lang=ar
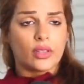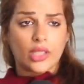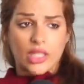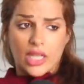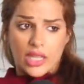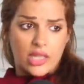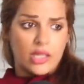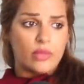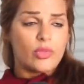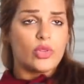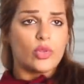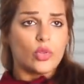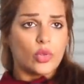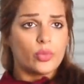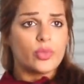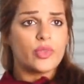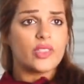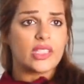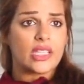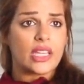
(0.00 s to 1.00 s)
كاينين
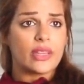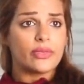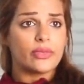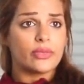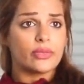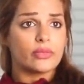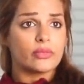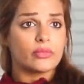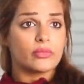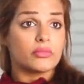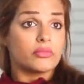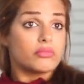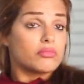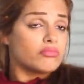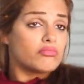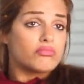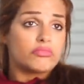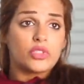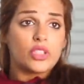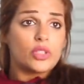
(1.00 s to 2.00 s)
منهم بزاف
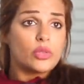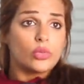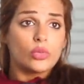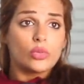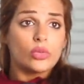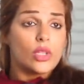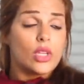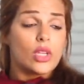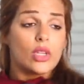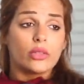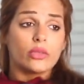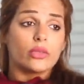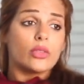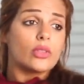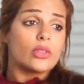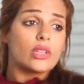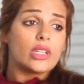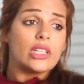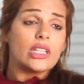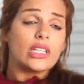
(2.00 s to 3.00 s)
سي تو
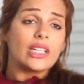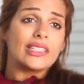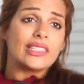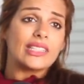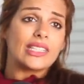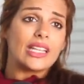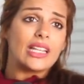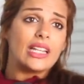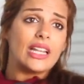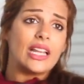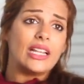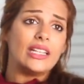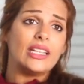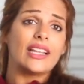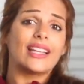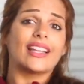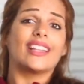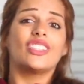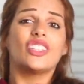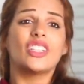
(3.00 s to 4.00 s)
دونك كاين اللي كتسهلها
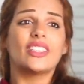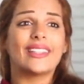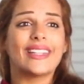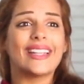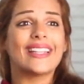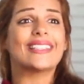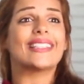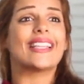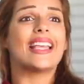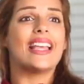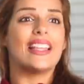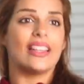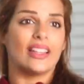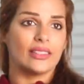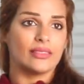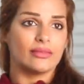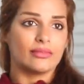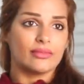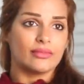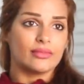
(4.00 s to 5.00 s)
عليها كتجيها طريق
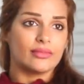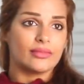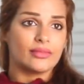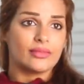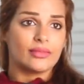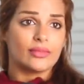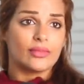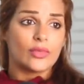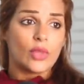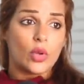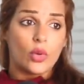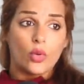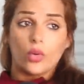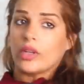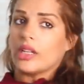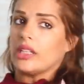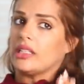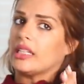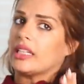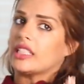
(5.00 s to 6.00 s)
سهله
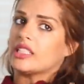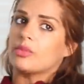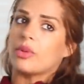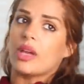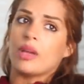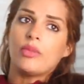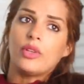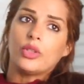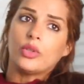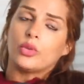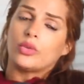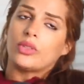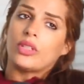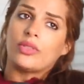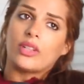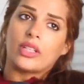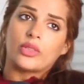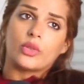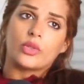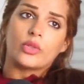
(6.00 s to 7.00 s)
كاين اللي كتبقى محدوده
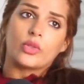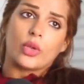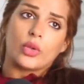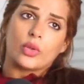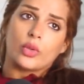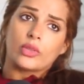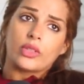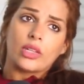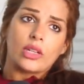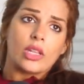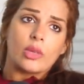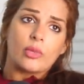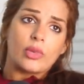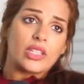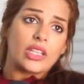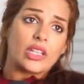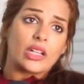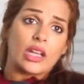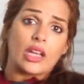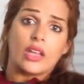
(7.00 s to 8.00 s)
في لا دونس اورينتال كيما
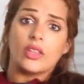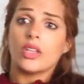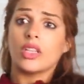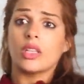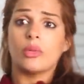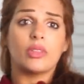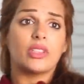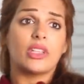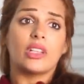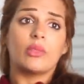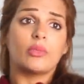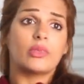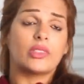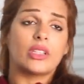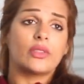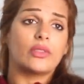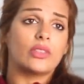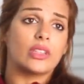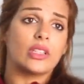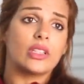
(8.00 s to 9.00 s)
دايره انا كيما دايرين
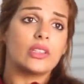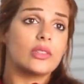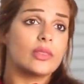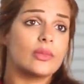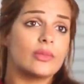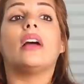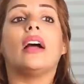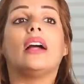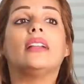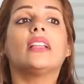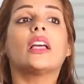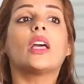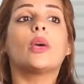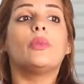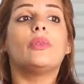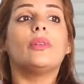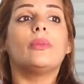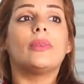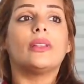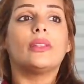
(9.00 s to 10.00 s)
بزاف الناس انا
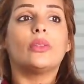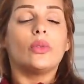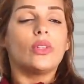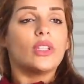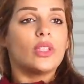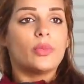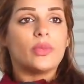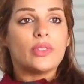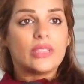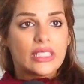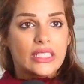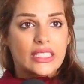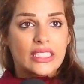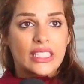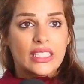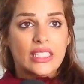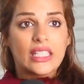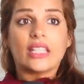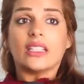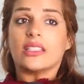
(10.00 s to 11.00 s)
قبل ما نولد بنتي
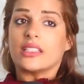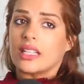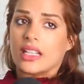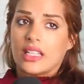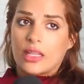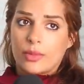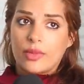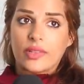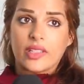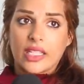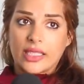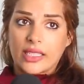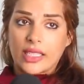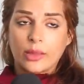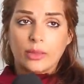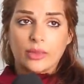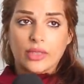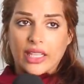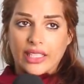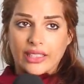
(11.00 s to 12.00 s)
الثانيه كنت كنلبس
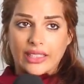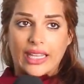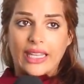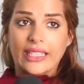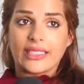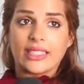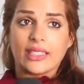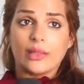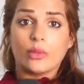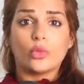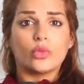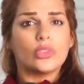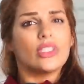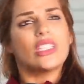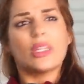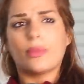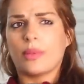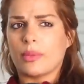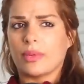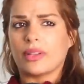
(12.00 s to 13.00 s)
هذاك من قطعتين وحتى
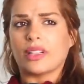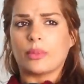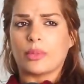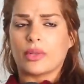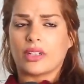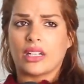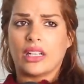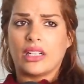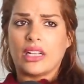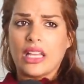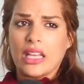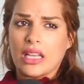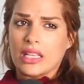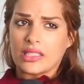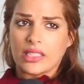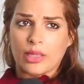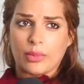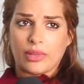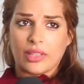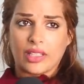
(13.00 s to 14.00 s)
دابا مره مره على
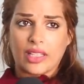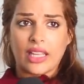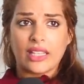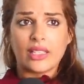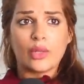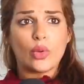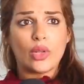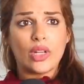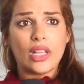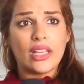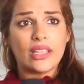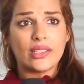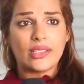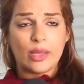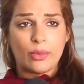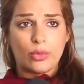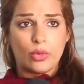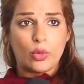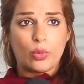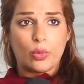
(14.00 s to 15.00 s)
حسب الكانا وعلى
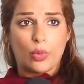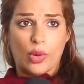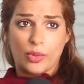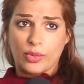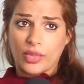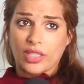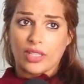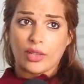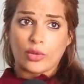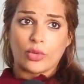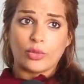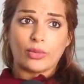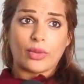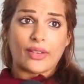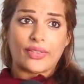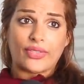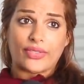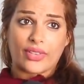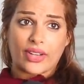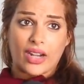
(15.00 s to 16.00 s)
حسب لو بوا ملي كنكون
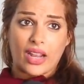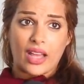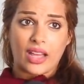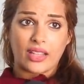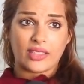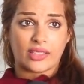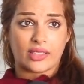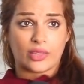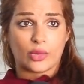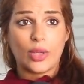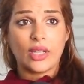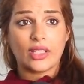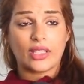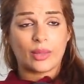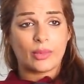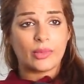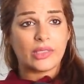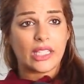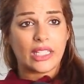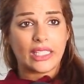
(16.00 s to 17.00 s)
مقفره هازت واحد
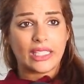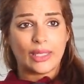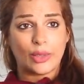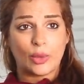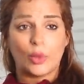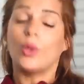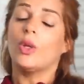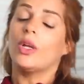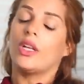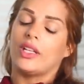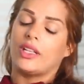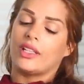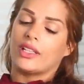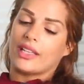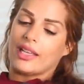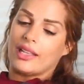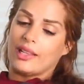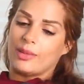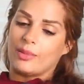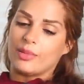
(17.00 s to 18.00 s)
5 كيلو
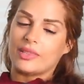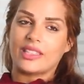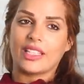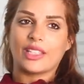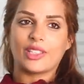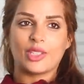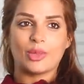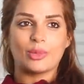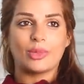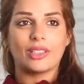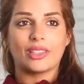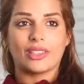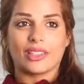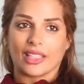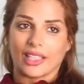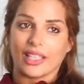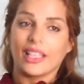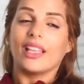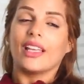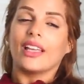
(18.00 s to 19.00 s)
كنلبس داكشي
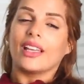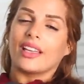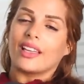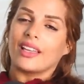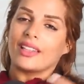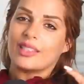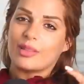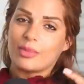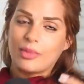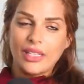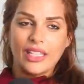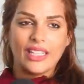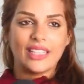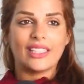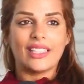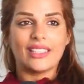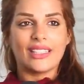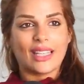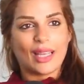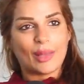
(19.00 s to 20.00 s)
مغطي كنت
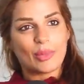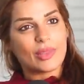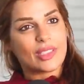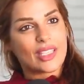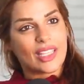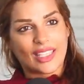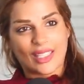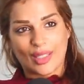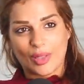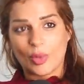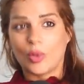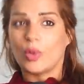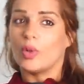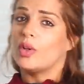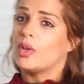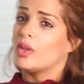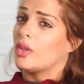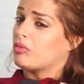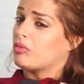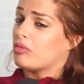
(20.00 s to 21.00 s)
محيده ديك 5 كيلو
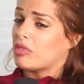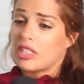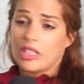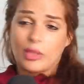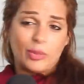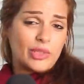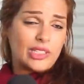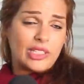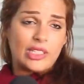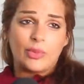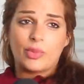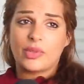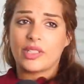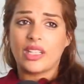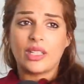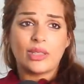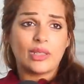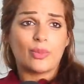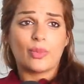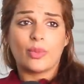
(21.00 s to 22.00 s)
كنلبس
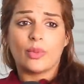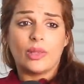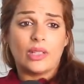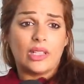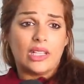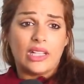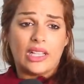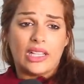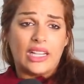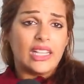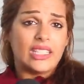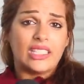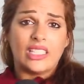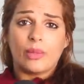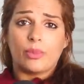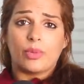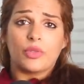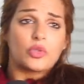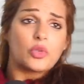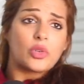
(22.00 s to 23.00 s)
اللبسه حتى
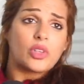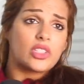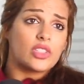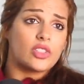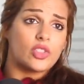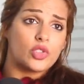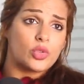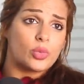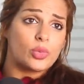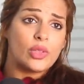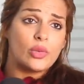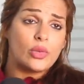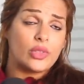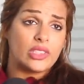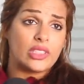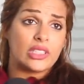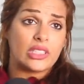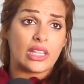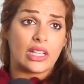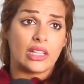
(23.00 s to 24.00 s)
العاديه باسكو كتعجبني
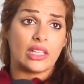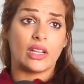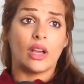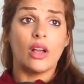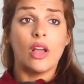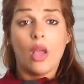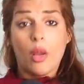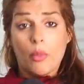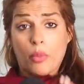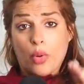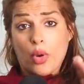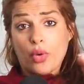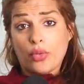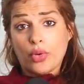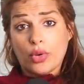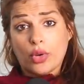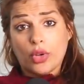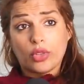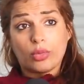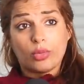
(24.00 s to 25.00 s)
وعزيزه عليا
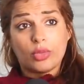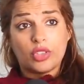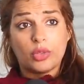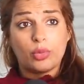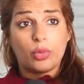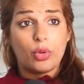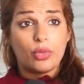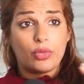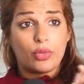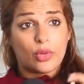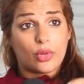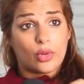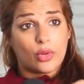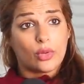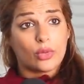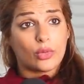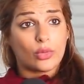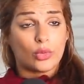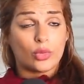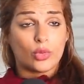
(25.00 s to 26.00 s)
بروفوكونت ماشي
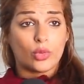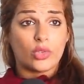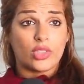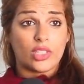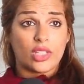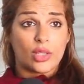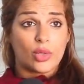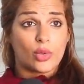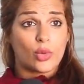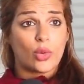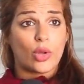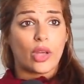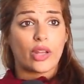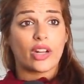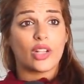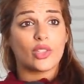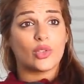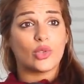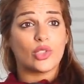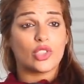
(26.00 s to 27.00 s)
بروفوكونت وتثيرو
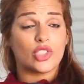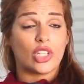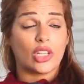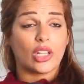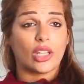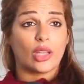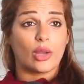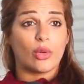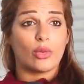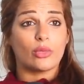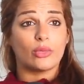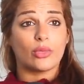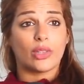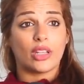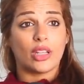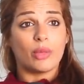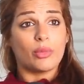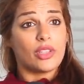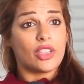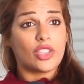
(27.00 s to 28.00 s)
الراجل الشرقي او
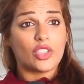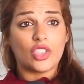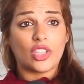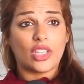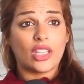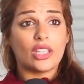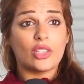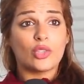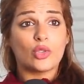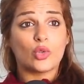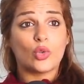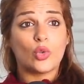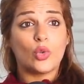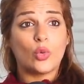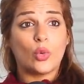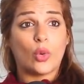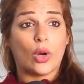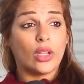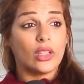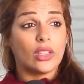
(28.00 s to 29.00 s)
المغربي داكشي كيخصو
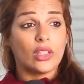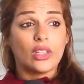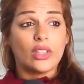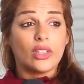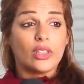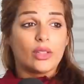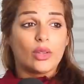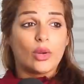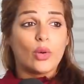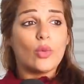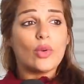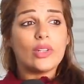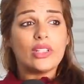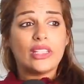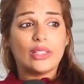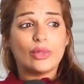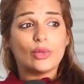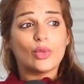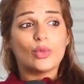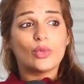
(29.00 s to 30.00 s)
هو هو
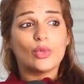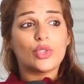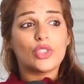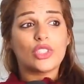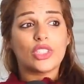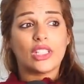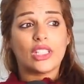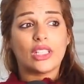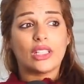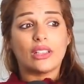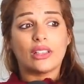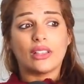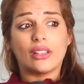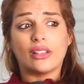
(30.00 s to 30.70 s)
اللي عنده مشكل